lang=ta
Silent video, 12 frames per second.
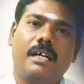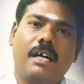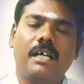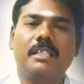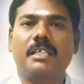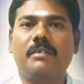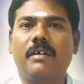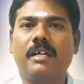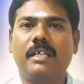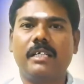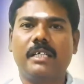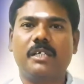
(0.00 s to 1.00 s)
ஆதரவாக
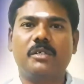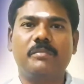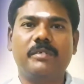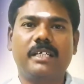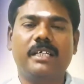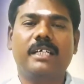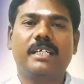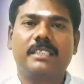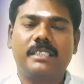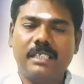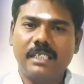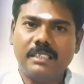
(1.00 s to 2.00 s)
இருக்குங்க
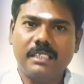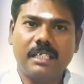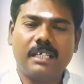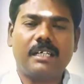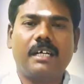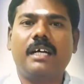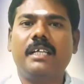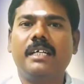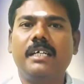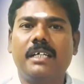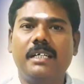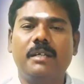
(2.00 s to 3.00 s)
சில சில
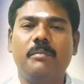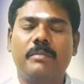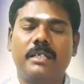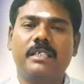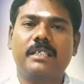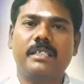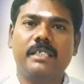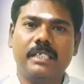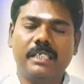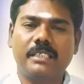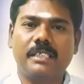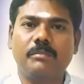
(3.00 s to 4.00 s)
காரியங்கள் மனதிற்கு
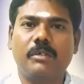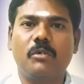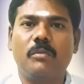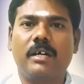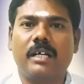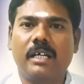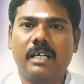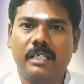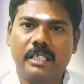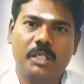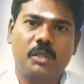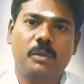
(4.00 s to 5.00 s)
இணைய சம்பவமாக
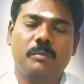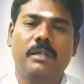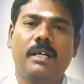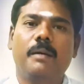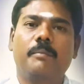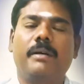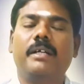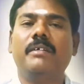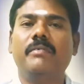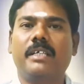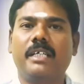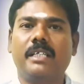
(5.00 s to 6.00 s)
இருக்கும் பண
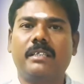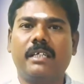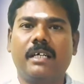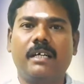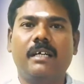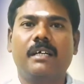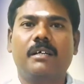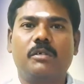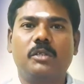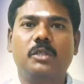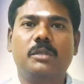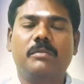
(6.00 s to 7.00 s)
விரயத்தை
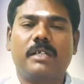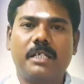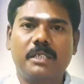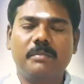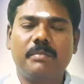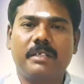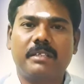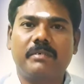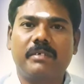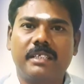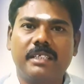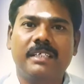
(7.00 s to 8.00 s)
கொஞ்சம்
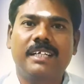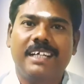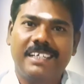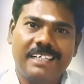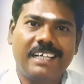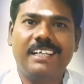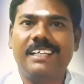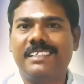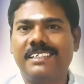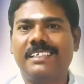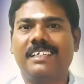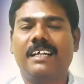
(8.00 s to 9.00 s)
கட்டுப்படுத்துவது நல்லது